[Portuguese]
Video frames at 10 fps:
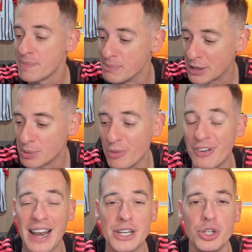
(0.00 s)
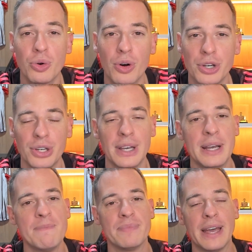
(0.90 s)
Mas vamos falar de hoje.
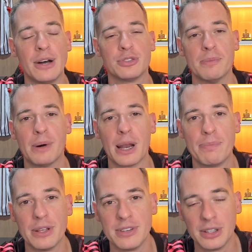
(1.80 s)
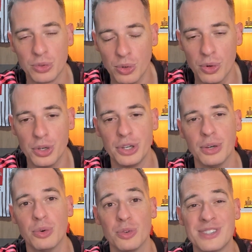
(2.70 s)
Né, o São Paulo apresentou hoje
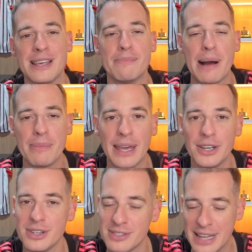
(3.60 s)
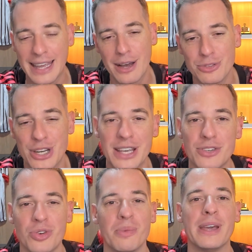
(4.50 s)
o Seba Mendes, né, que é o
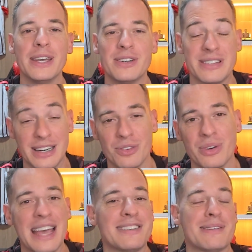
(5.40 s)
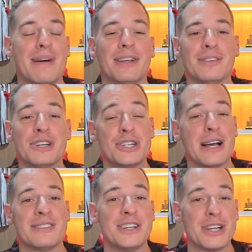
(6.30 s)
Jason Mendes, ele não quer chamar,
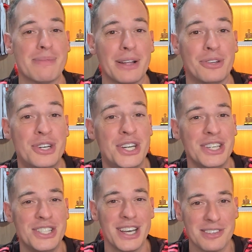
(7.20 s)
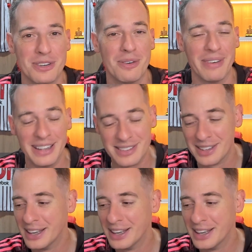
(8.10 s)
ser chamado de Jason Mendes,